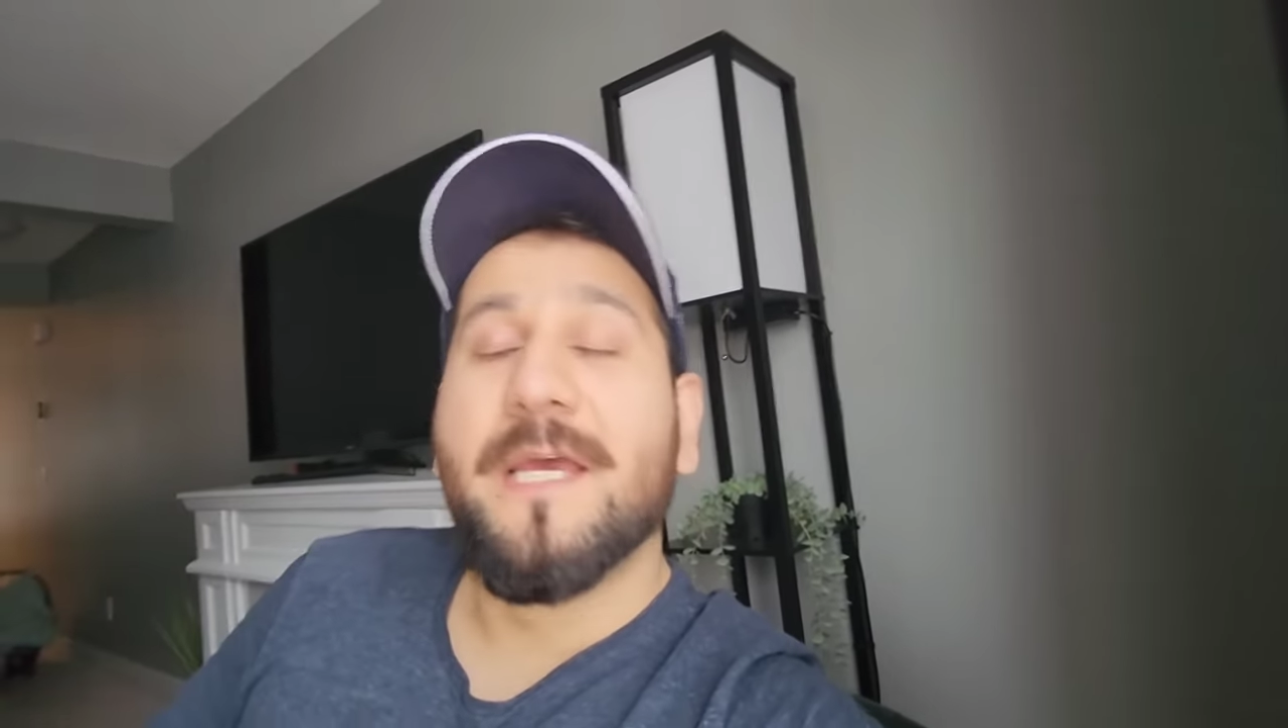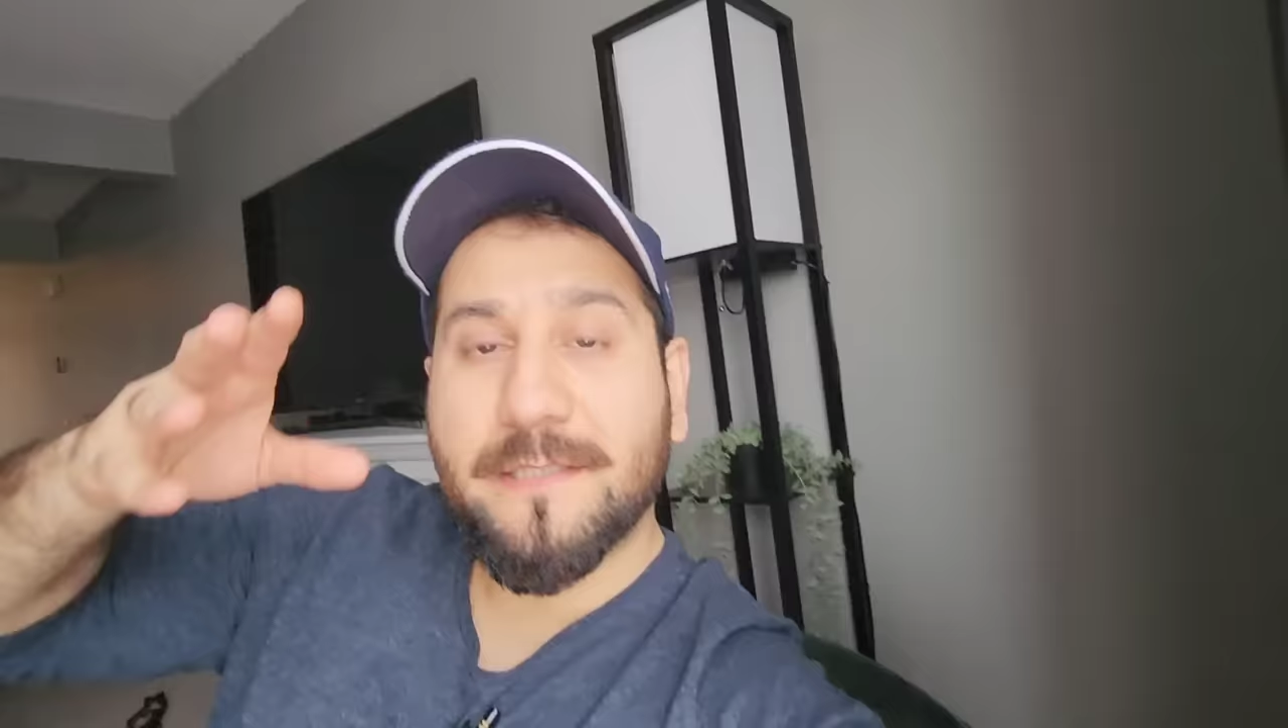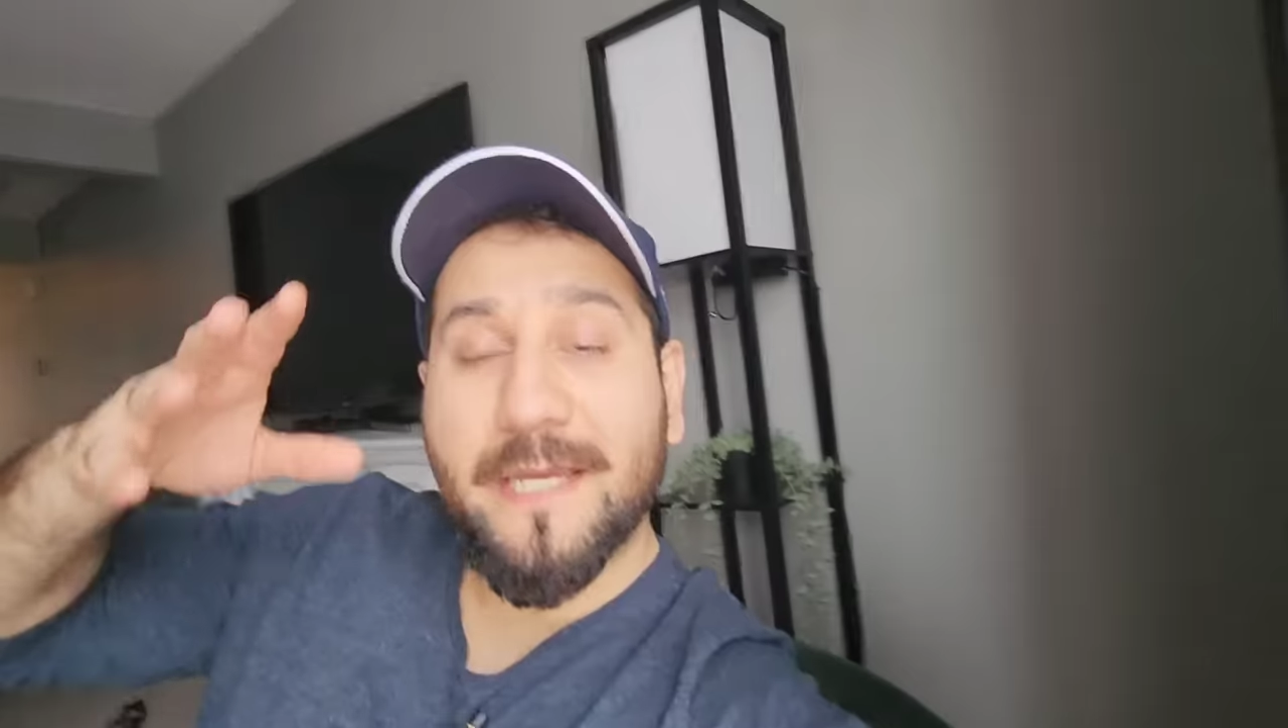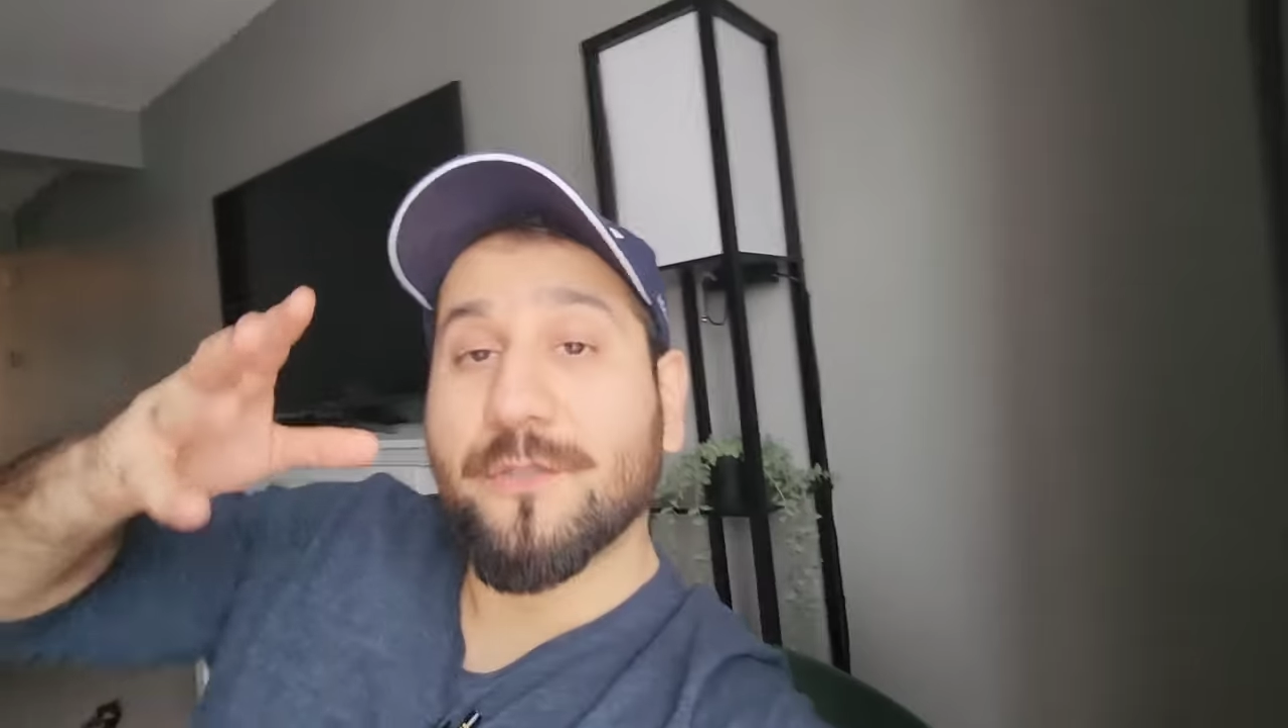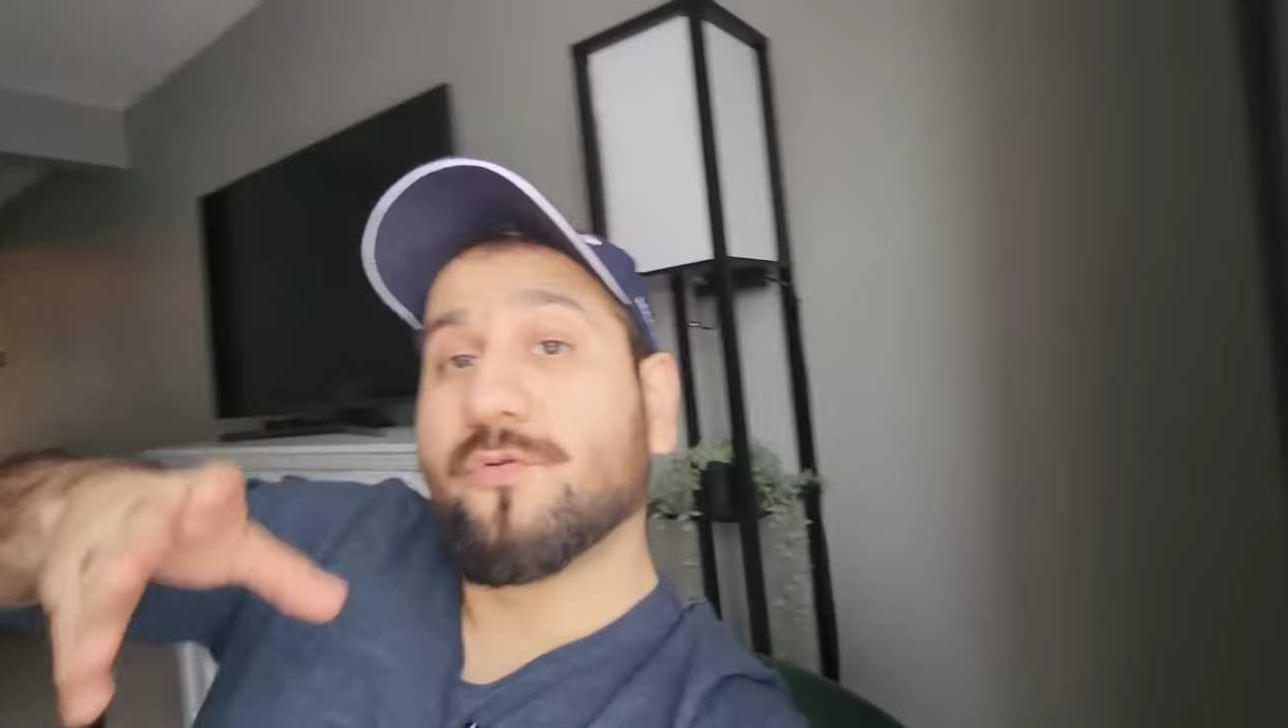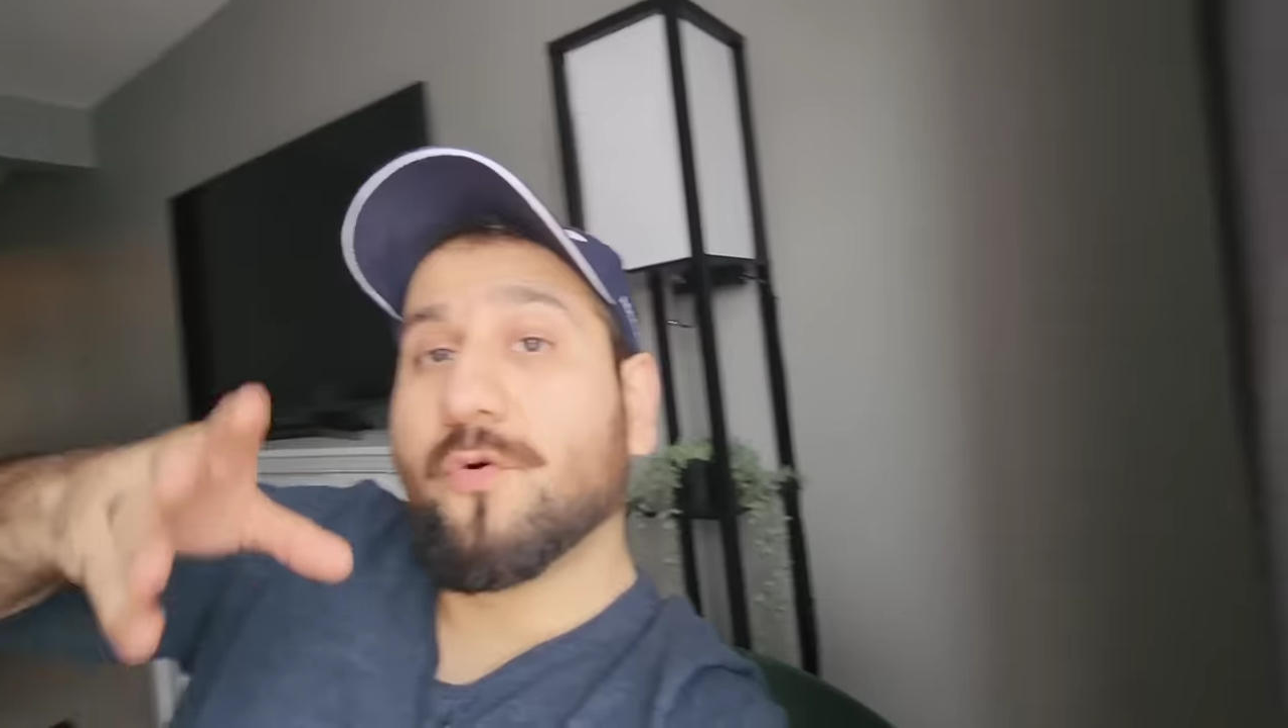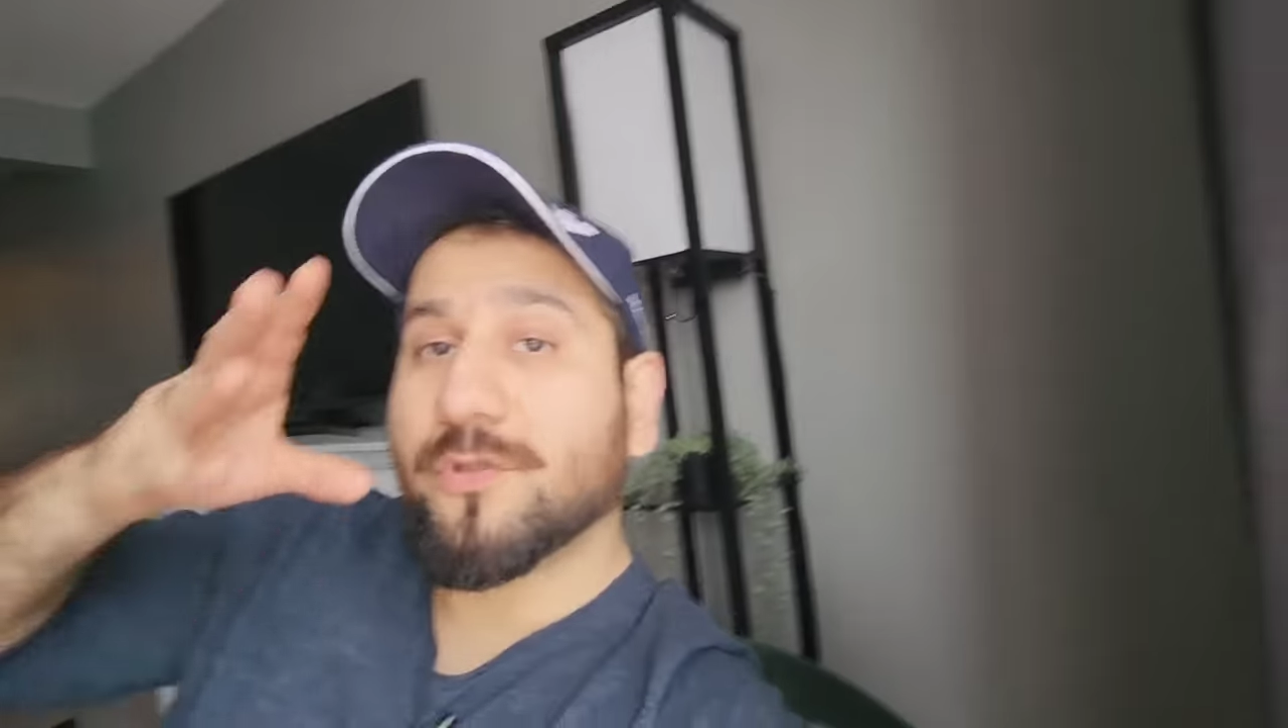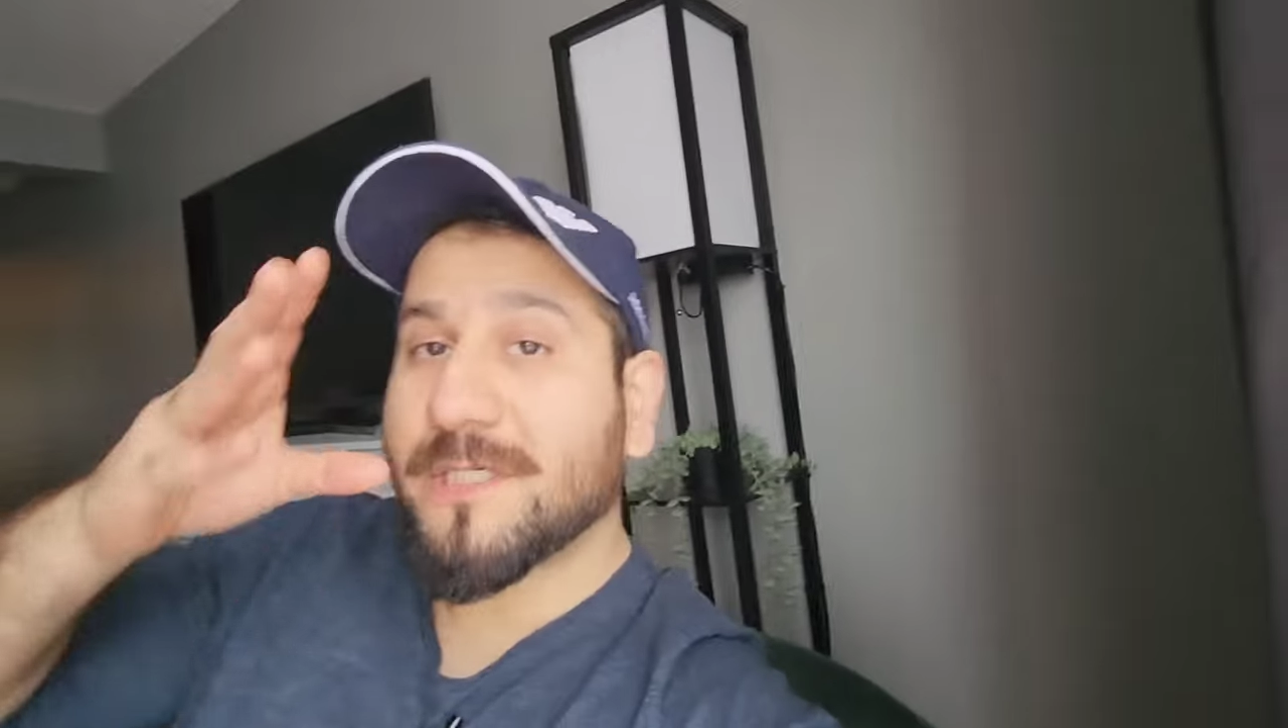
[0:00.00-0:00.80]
देखें दो